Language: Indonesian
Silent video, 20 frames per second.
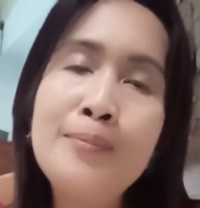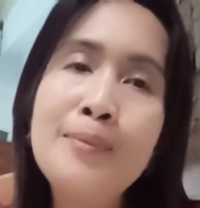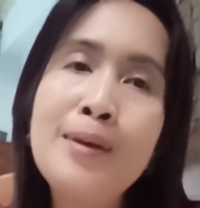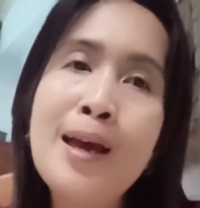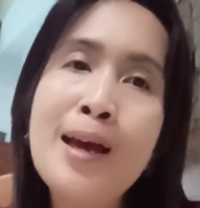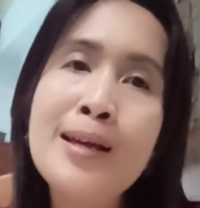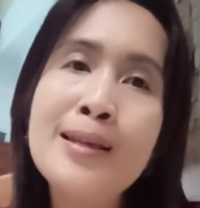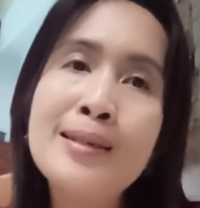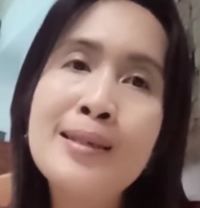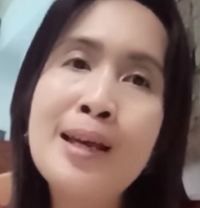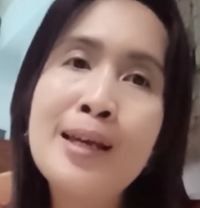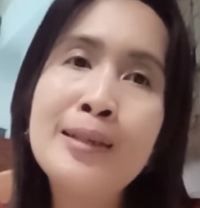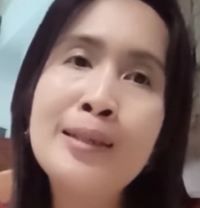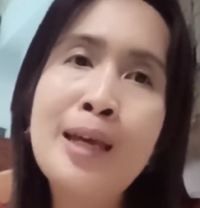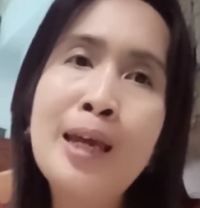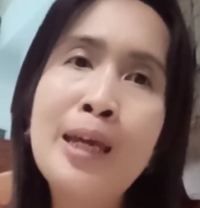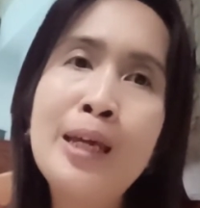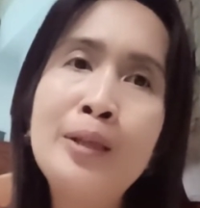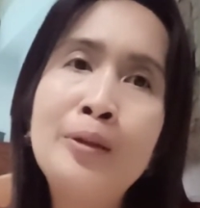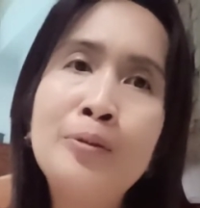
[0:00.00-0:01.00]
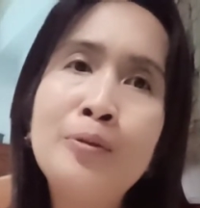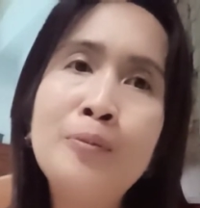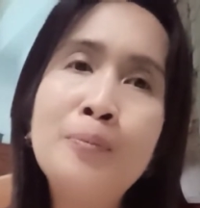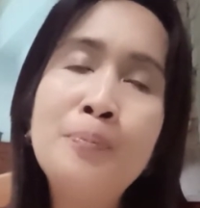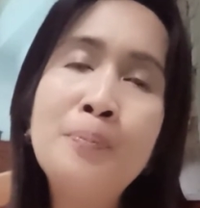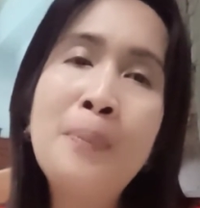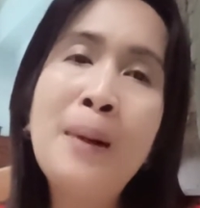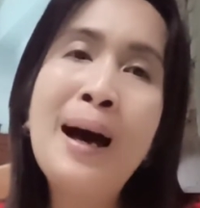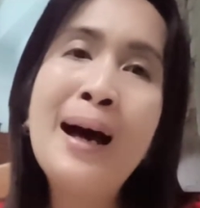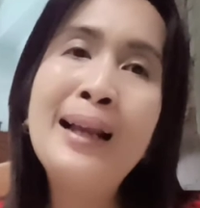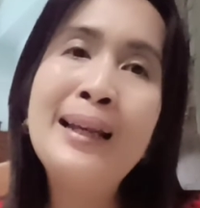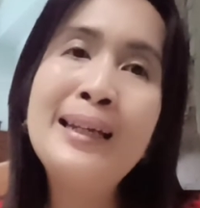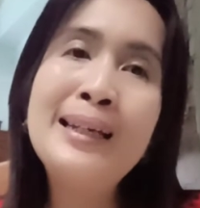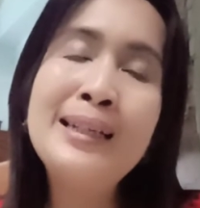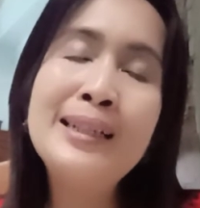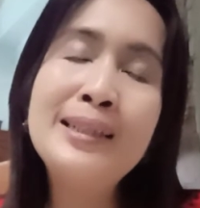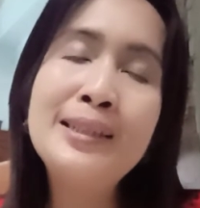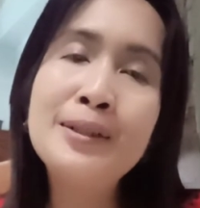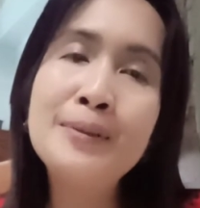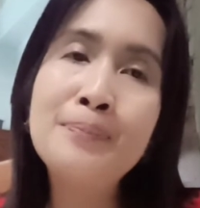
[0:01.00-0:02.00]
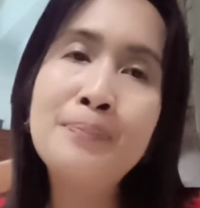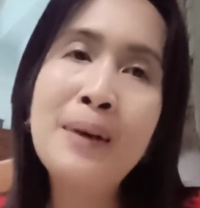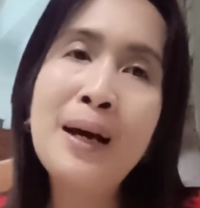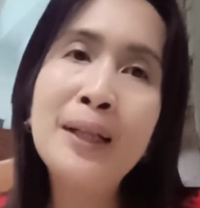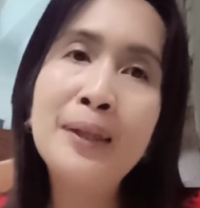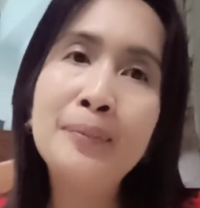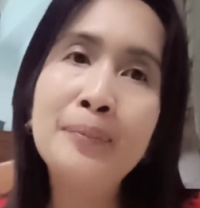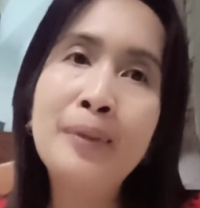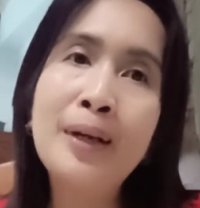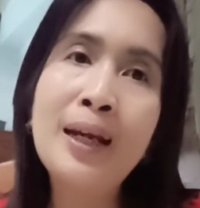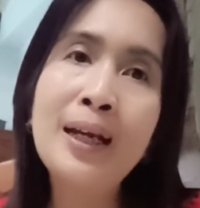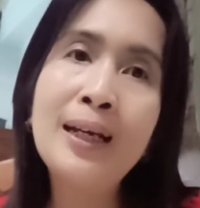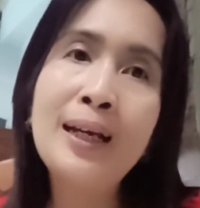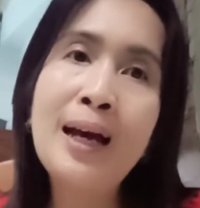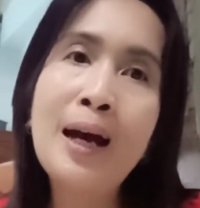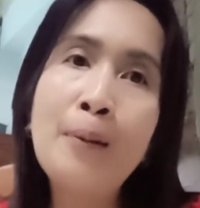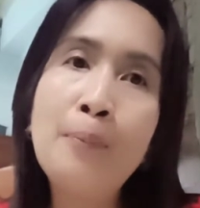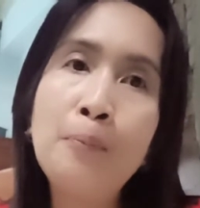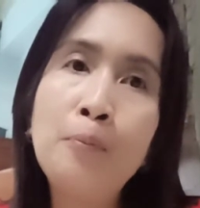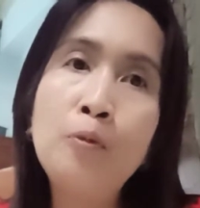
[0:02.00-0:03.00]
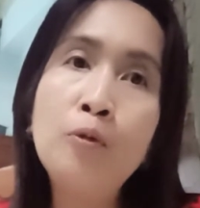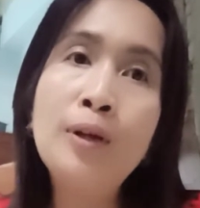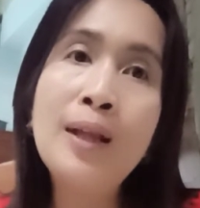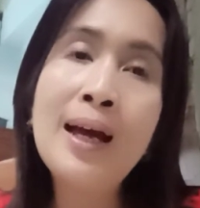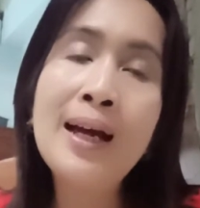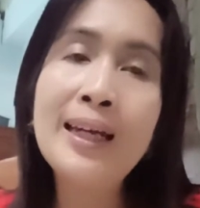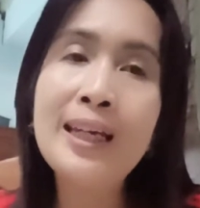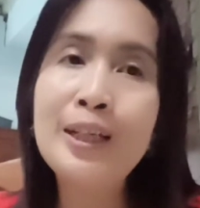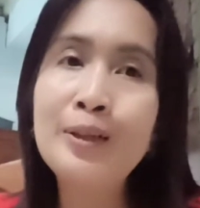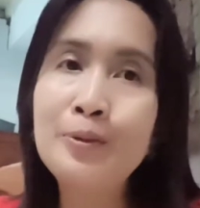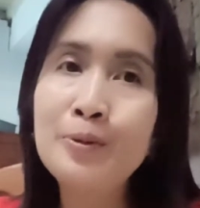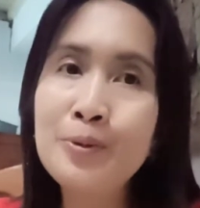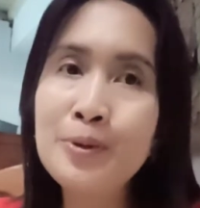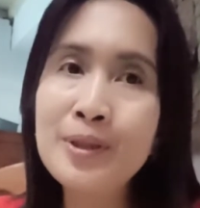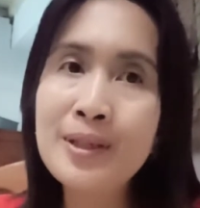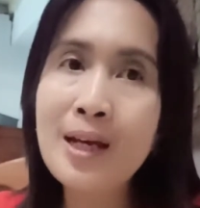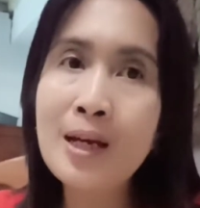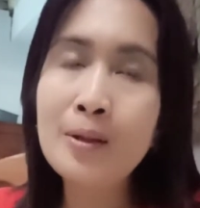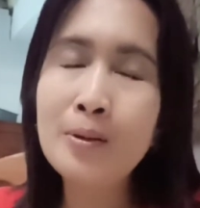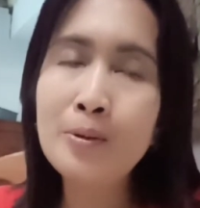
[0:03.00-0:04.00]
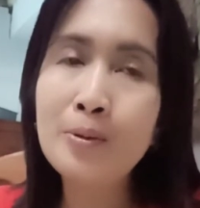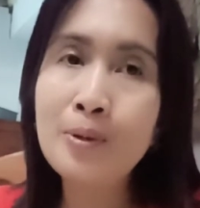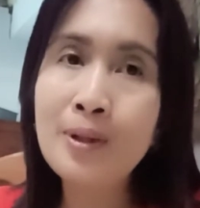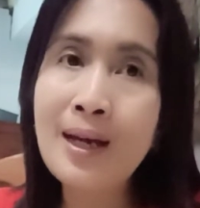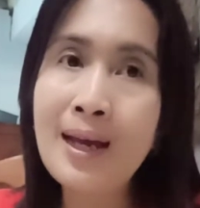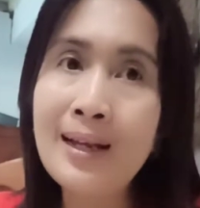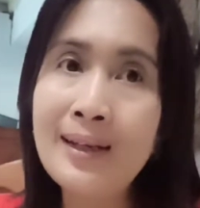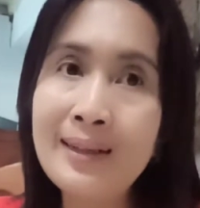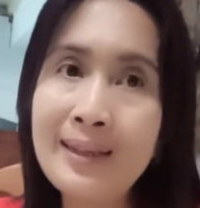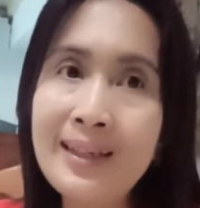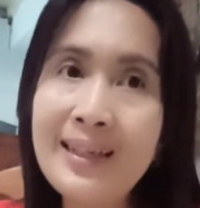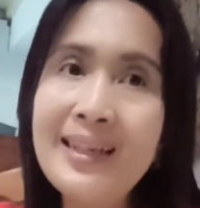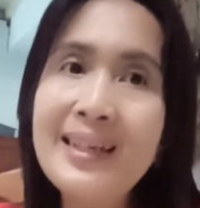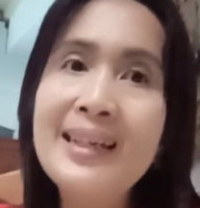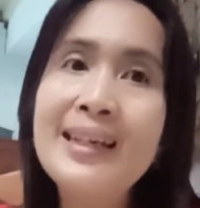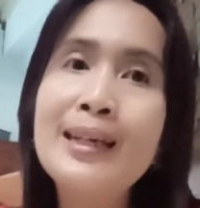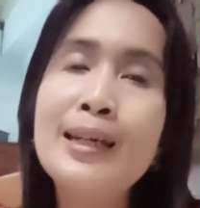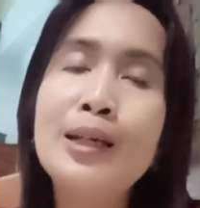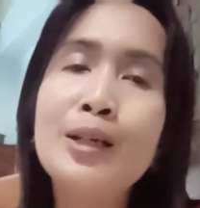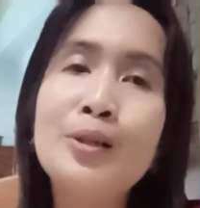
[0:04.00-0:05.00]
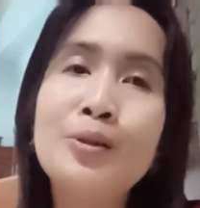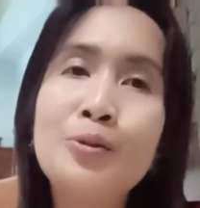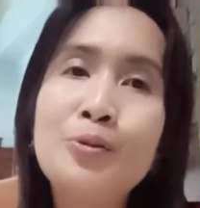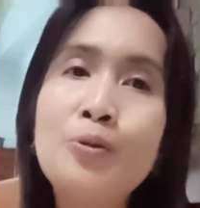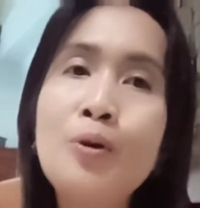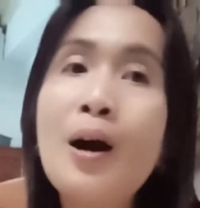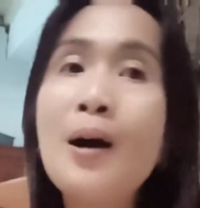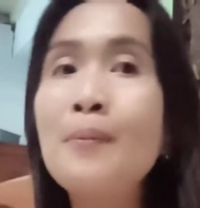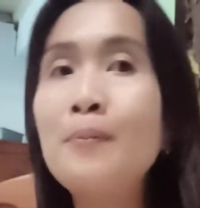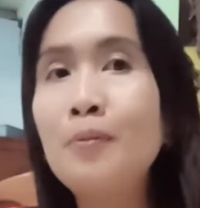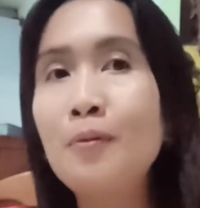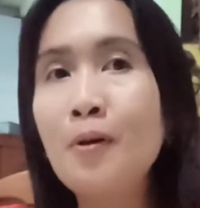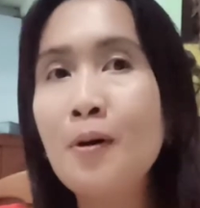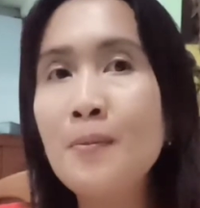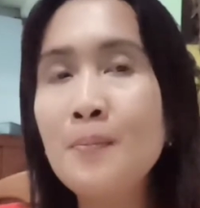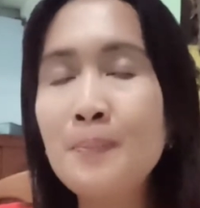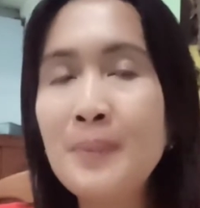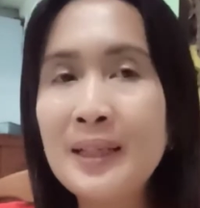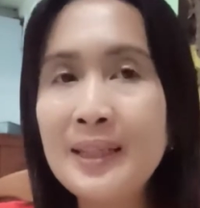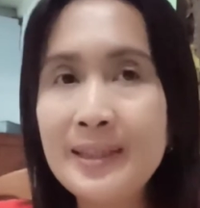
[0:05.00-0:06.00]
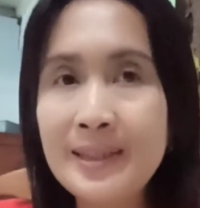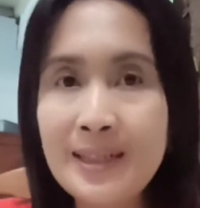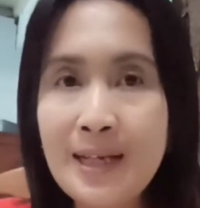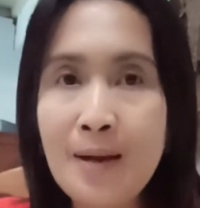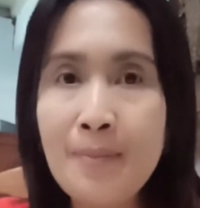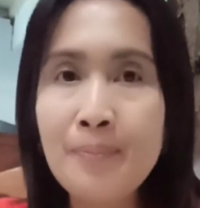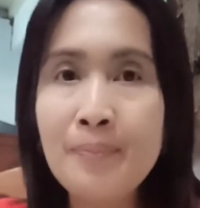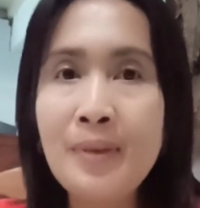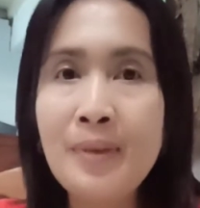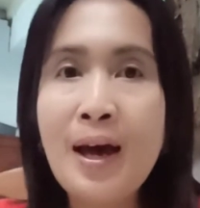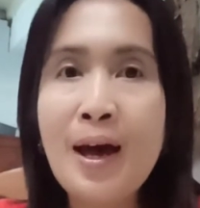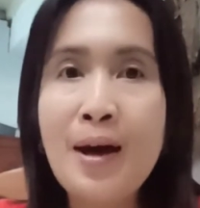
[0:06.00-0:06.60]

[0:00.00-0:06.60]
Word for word: biasanya itu paling cepat mereka pulang itu satu kali 24 jam